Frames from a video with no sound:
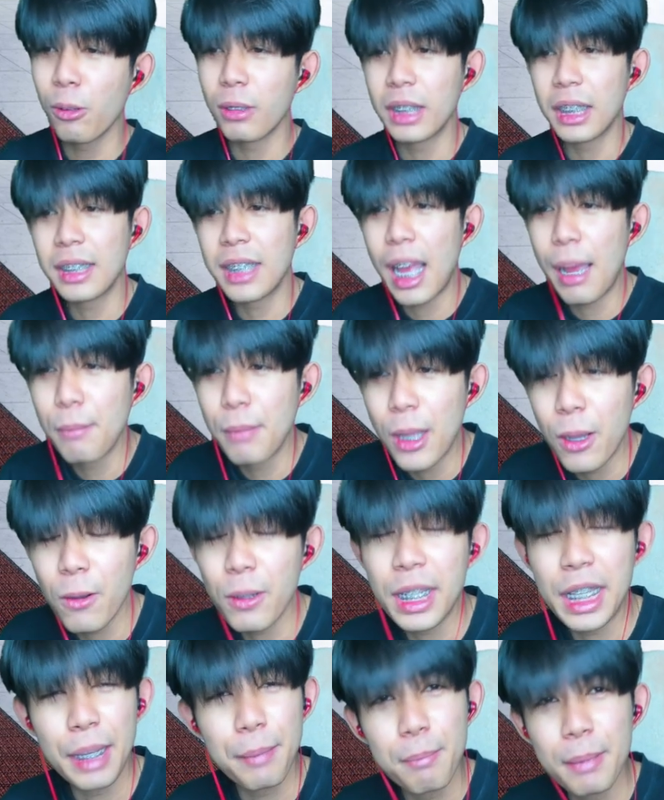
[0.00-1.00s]
ดติดตามแล้ว
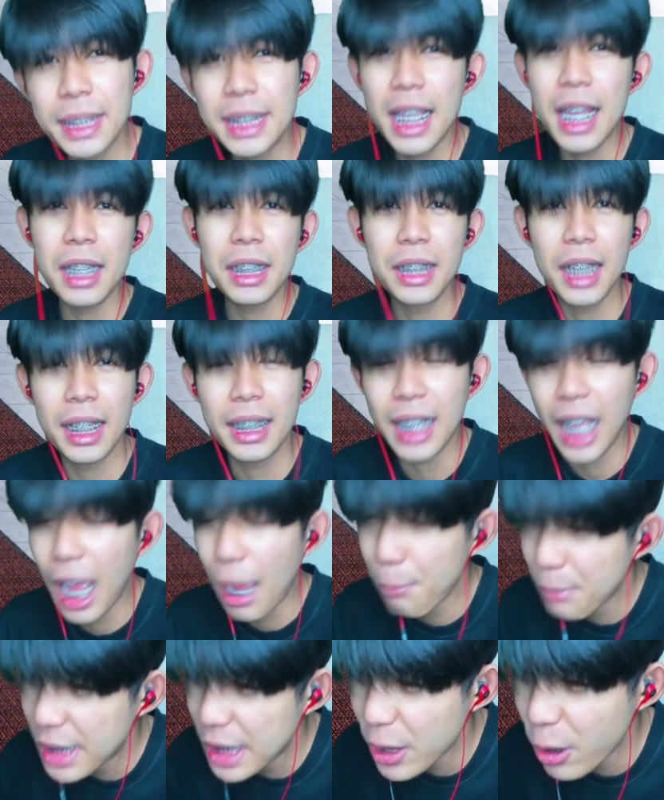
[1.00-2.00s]
คลิปไม่แจ้งเตือนนะครับ
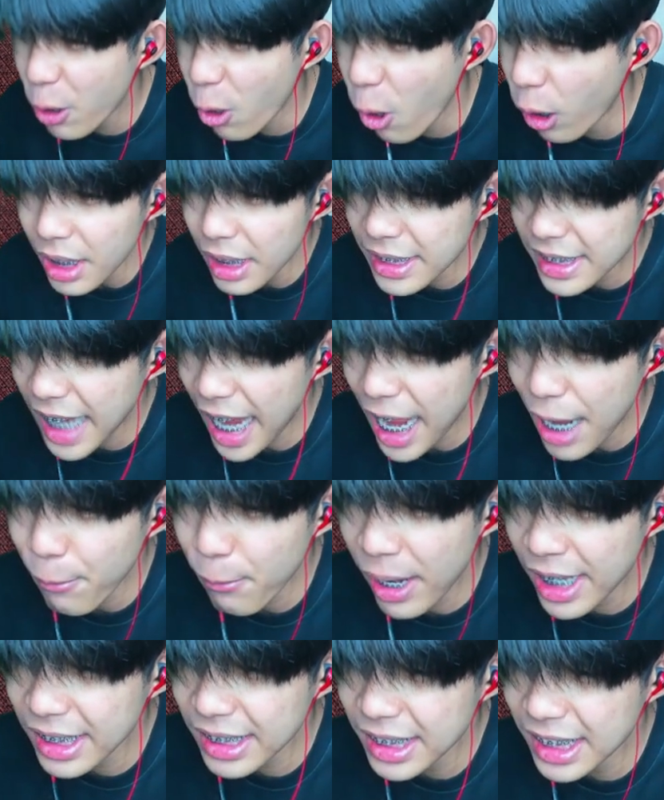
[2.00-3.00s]
พี่ขอแจ้ง
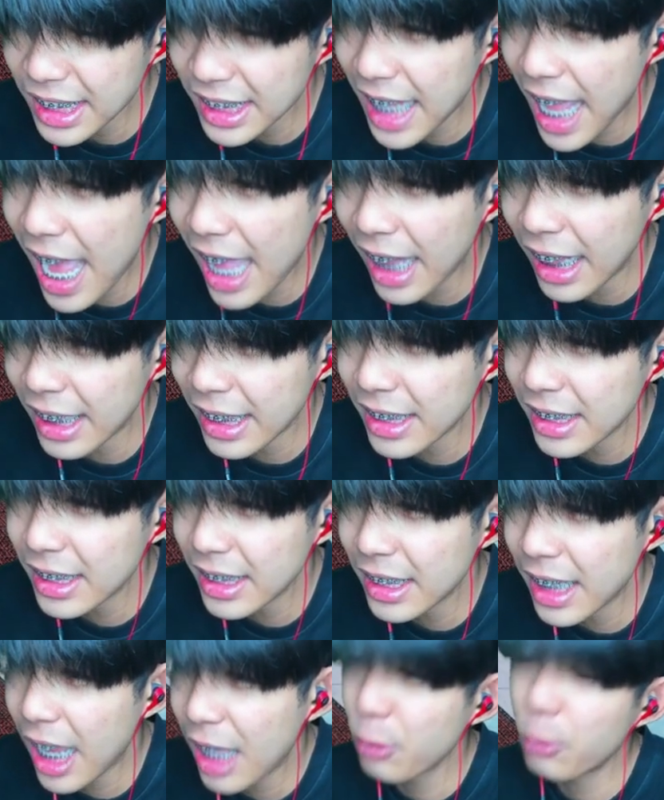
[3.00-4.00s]
ไว้หนึ่งอย่างเลยก็คื
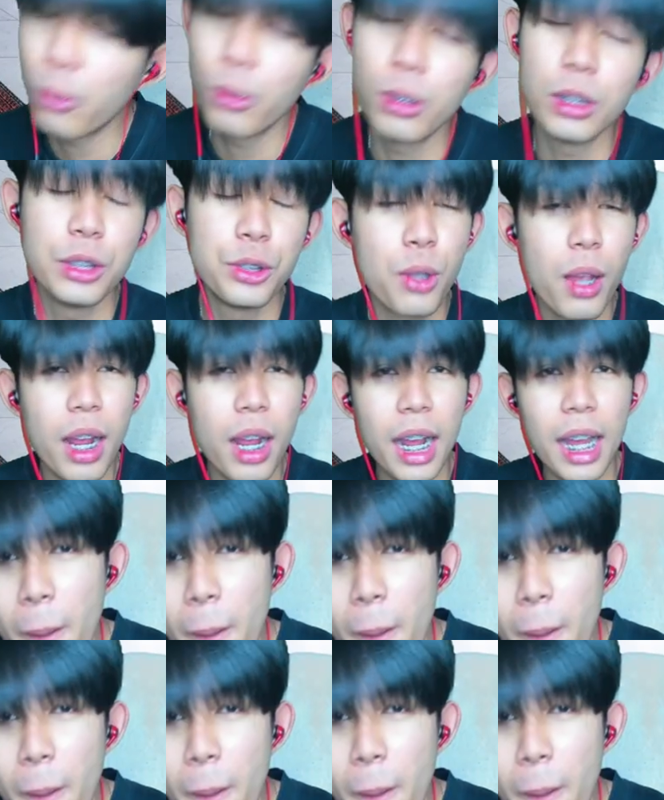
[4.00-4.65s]
อให้ทุกคนช่วยกัน